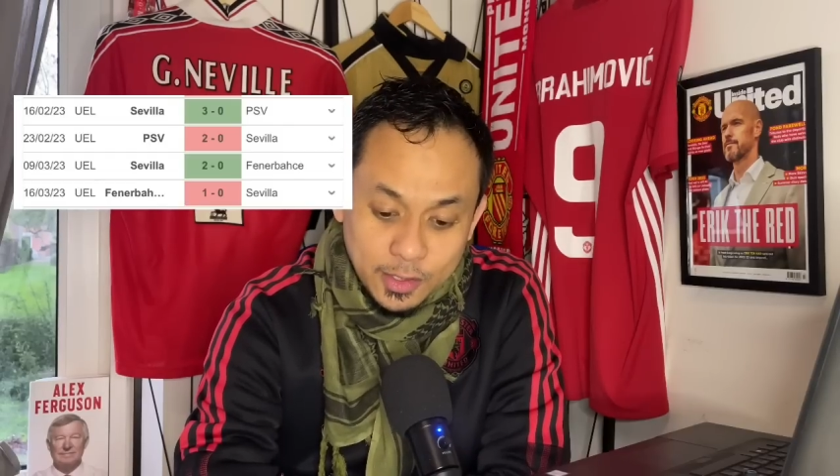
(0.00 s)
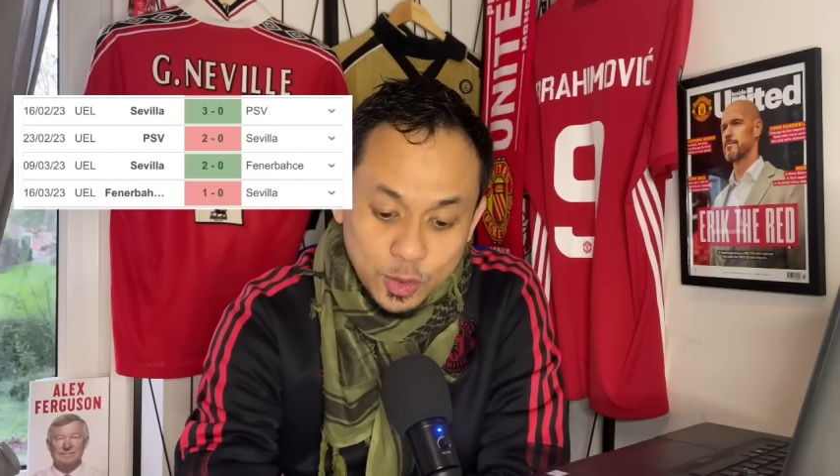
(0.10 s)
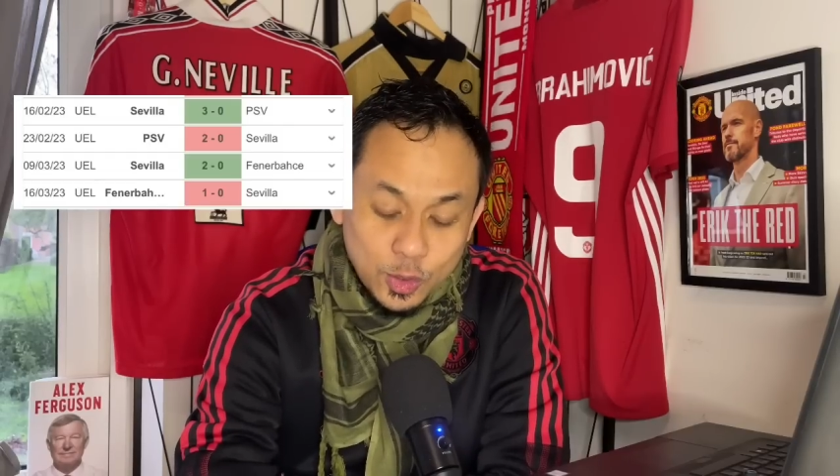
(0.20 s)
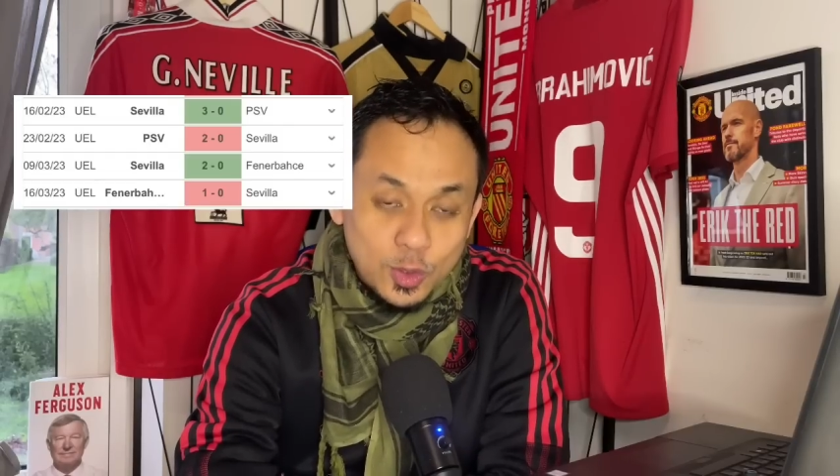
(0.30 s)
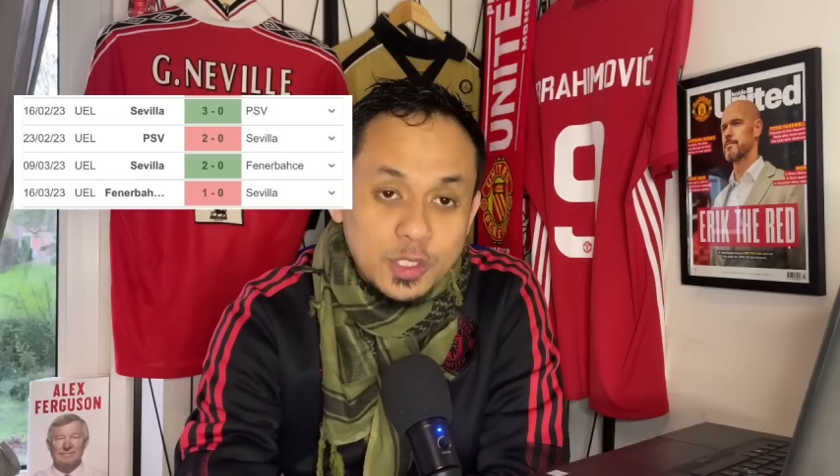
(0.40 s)

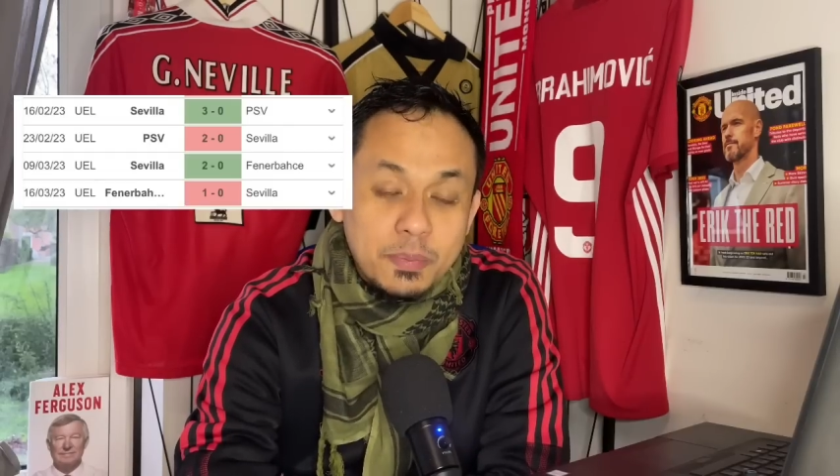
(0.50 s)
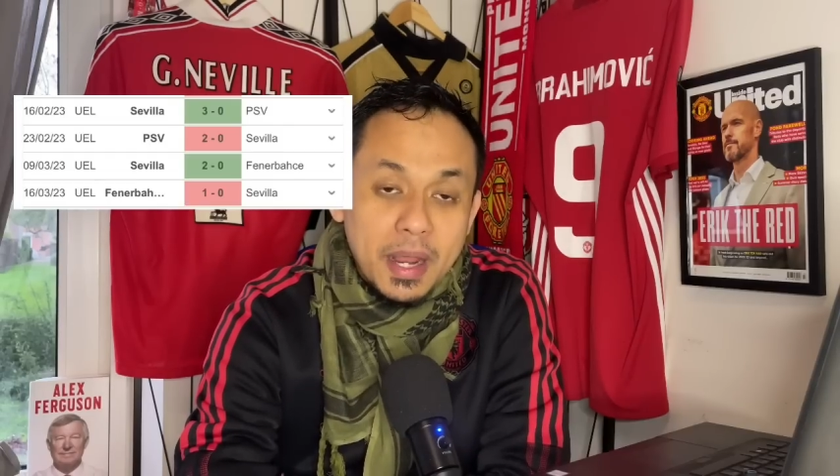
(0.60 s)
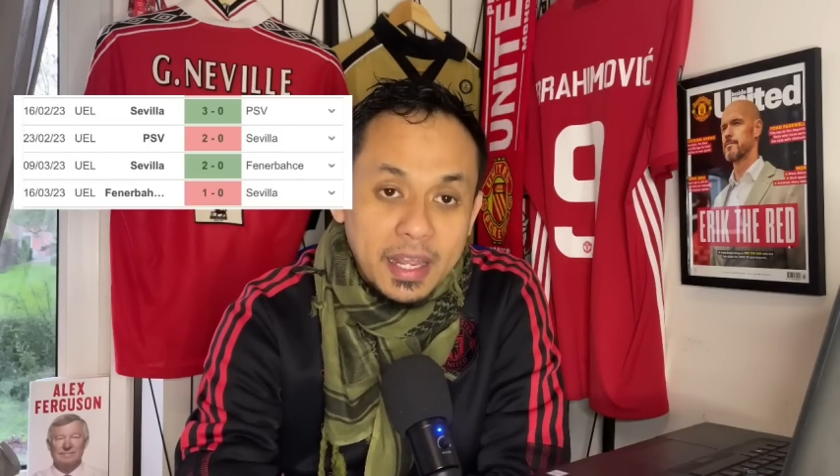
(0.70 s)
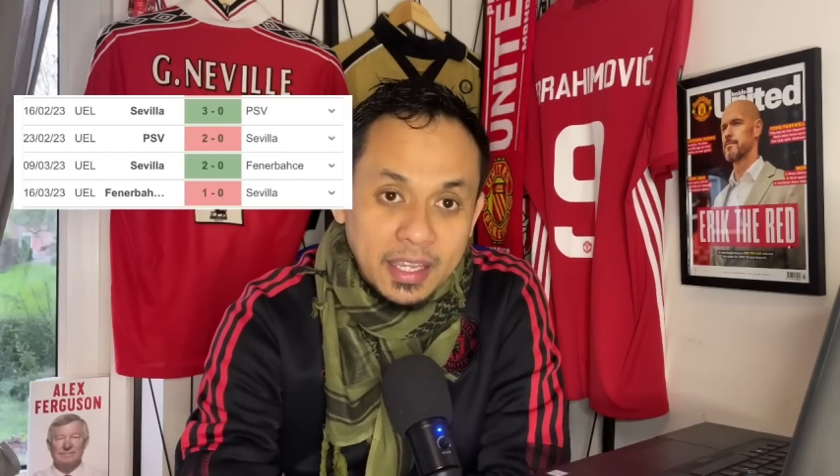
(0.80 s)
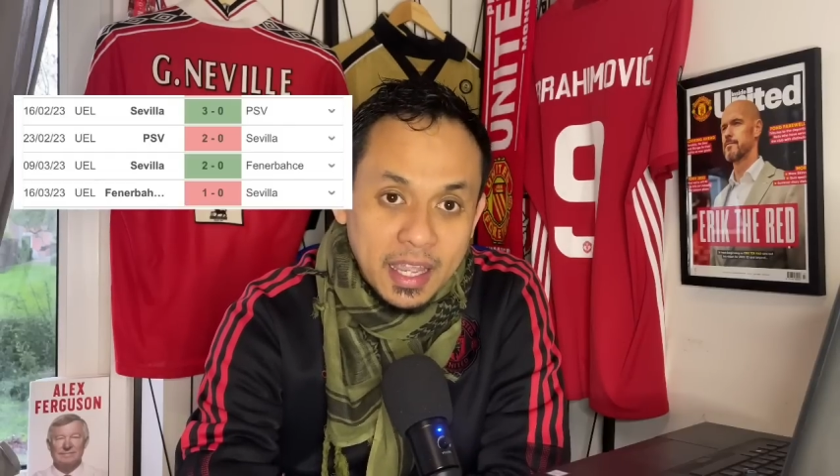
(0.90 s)
justru
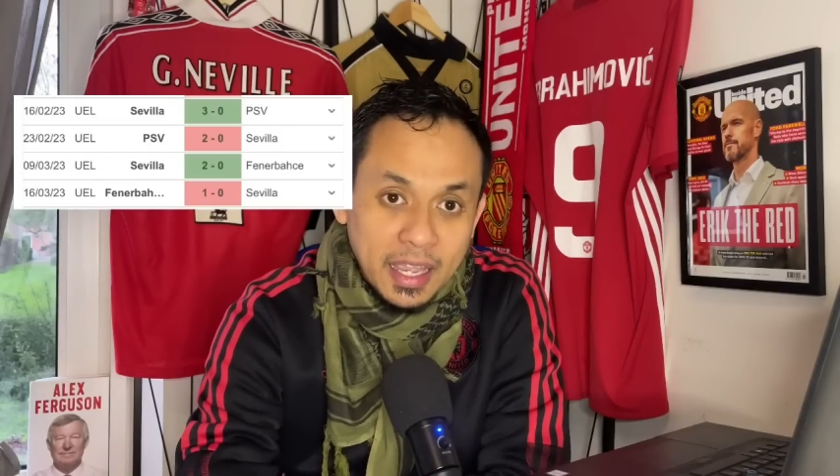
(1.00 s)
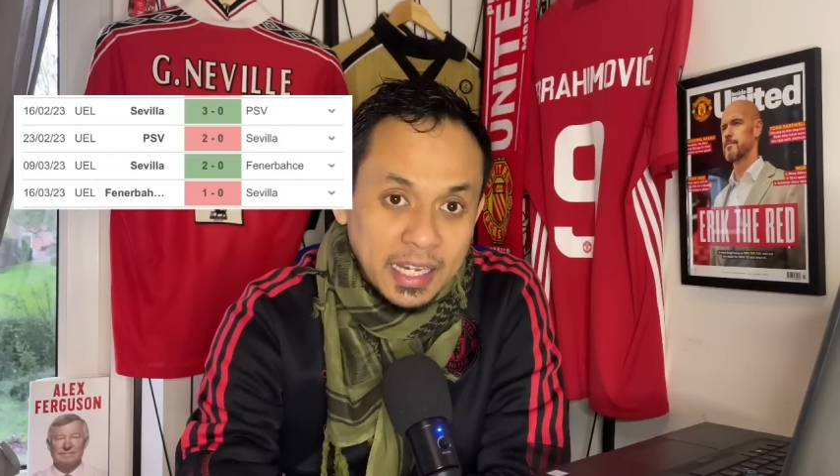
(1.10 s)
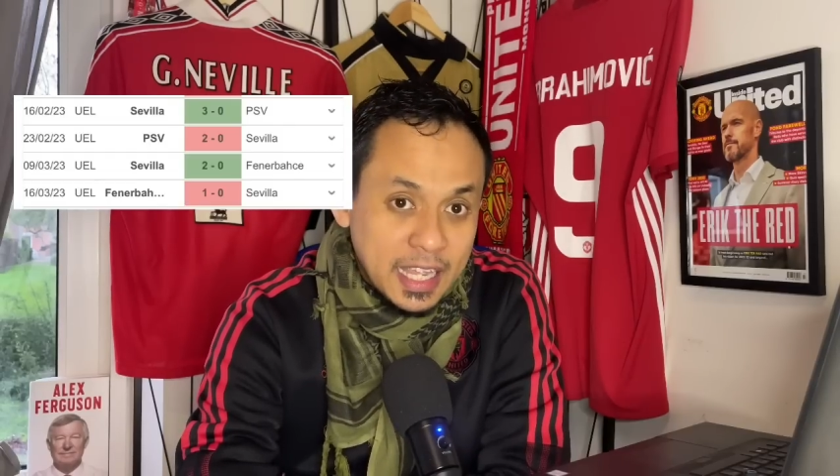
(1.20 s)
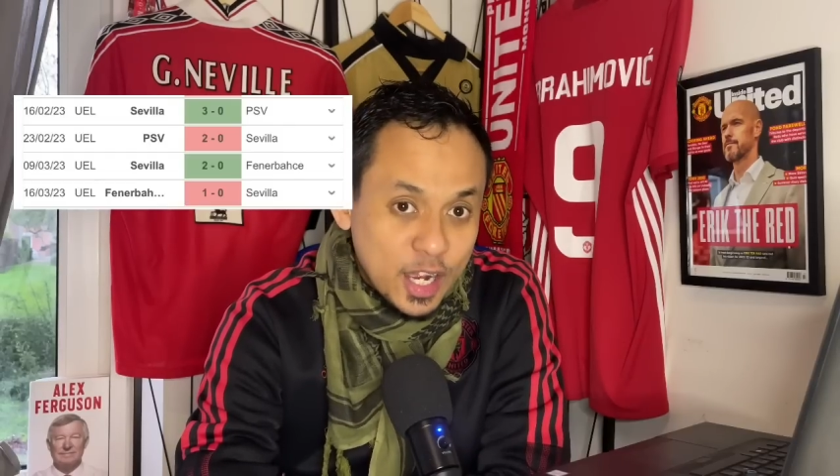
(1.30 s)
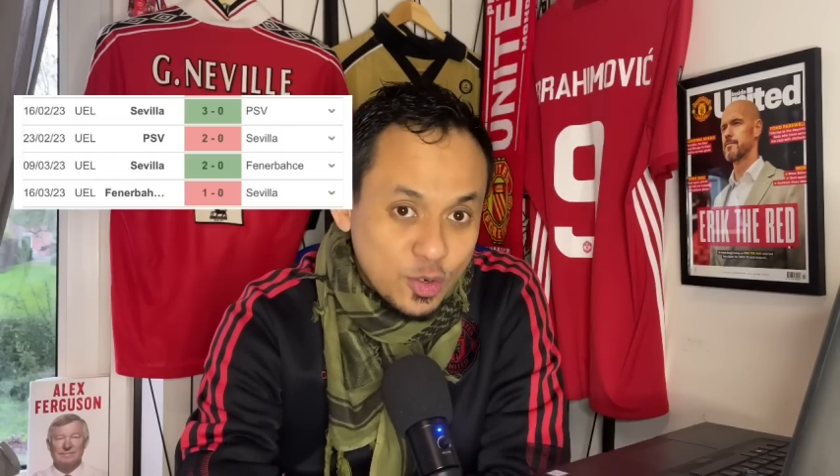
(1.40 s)
sebaliknya,
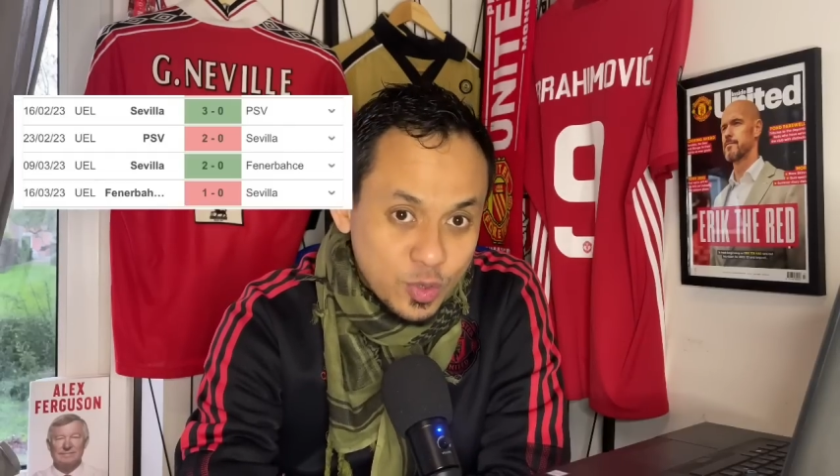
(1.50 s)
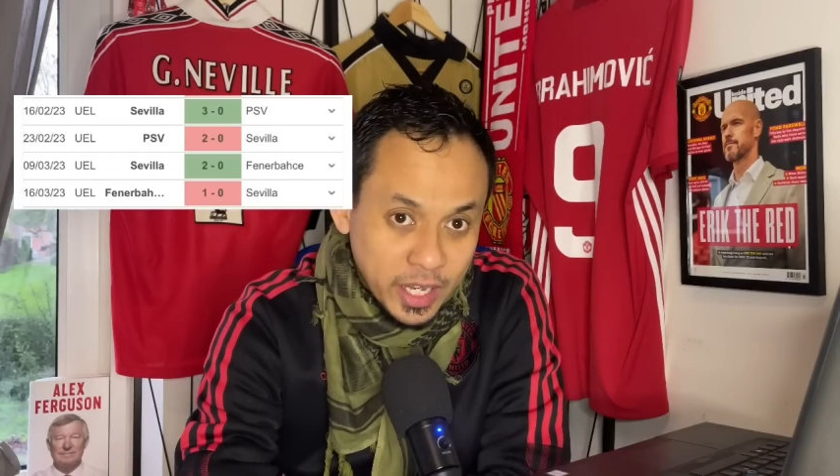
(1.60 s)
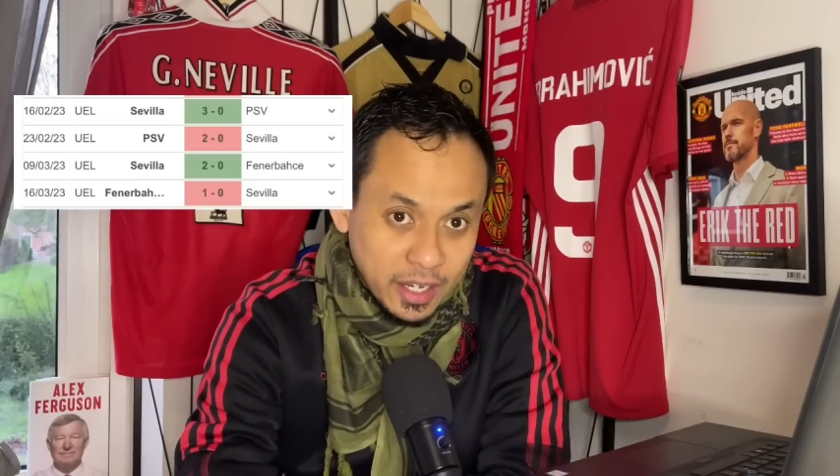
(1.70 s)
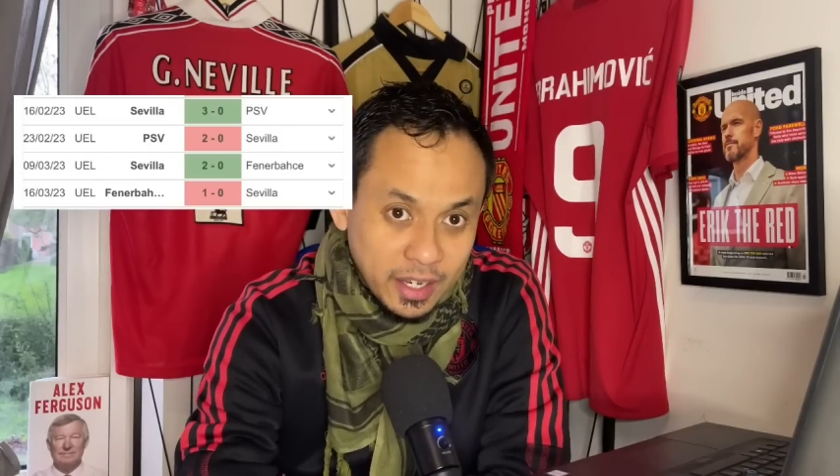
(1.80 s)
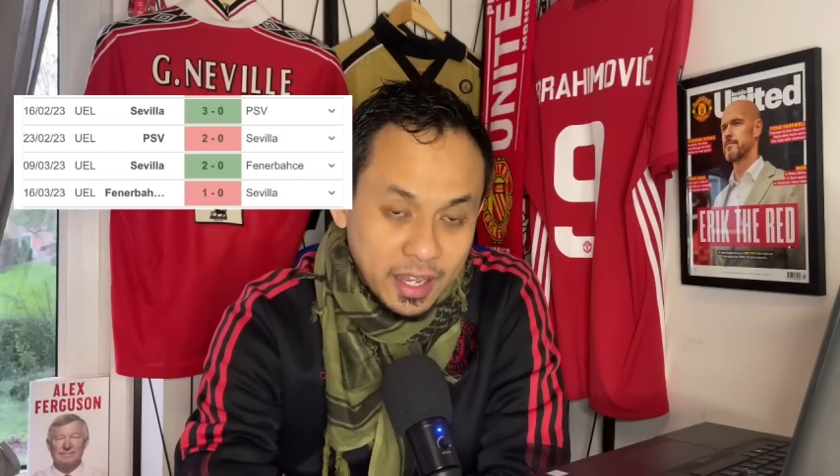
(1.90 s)
ini yang
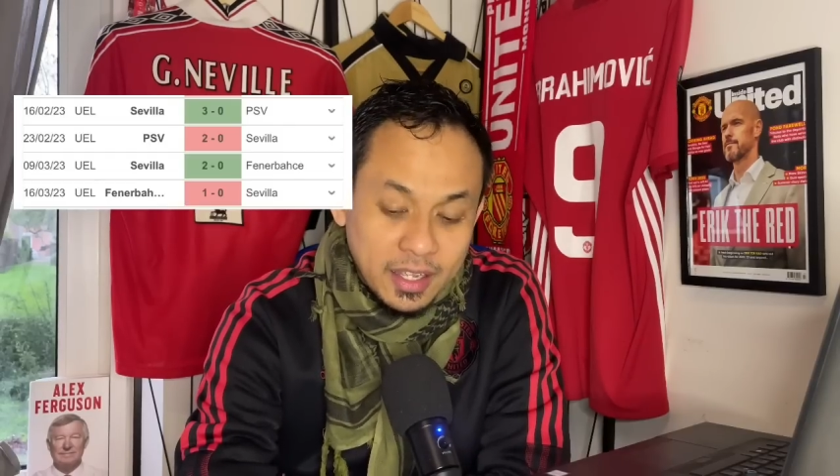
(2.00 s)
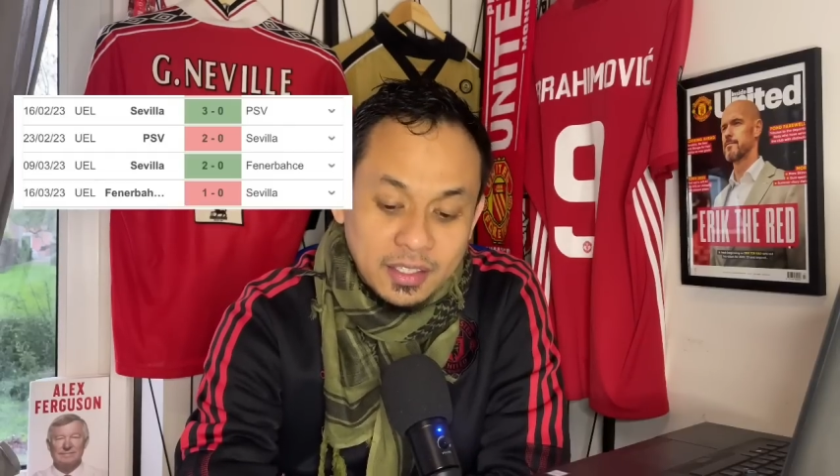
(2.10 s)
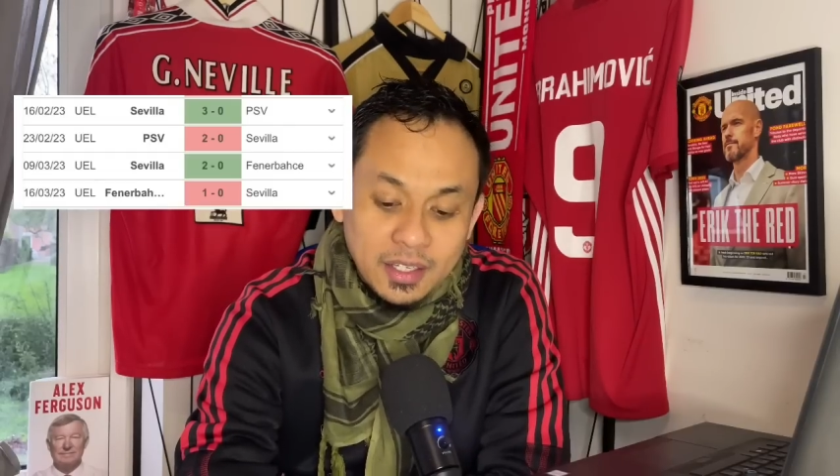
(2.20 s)
unik ya